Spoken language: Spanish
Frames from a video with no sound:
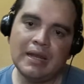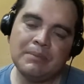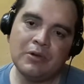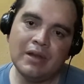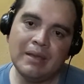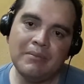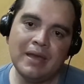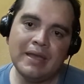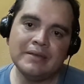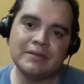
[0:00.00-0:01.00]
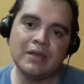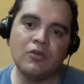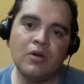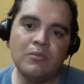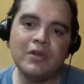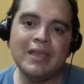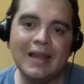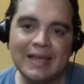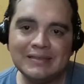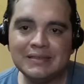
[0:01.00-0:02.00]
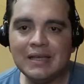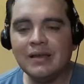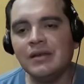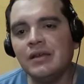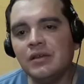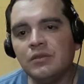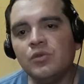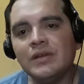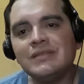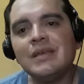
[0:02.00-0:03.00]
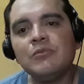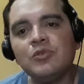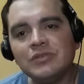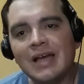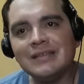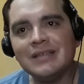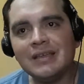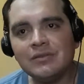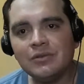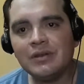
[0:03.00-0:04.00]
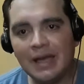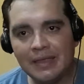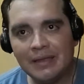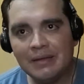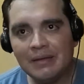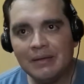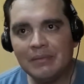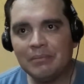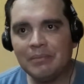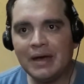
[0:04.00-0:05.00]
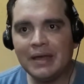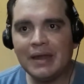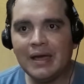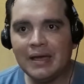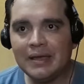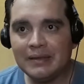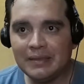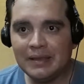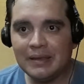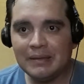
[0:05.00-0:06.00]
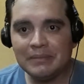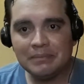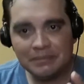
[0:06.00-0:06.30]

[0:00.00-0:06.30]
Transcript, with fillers: El problema es que como iglesia no estemos haciendo nada para este,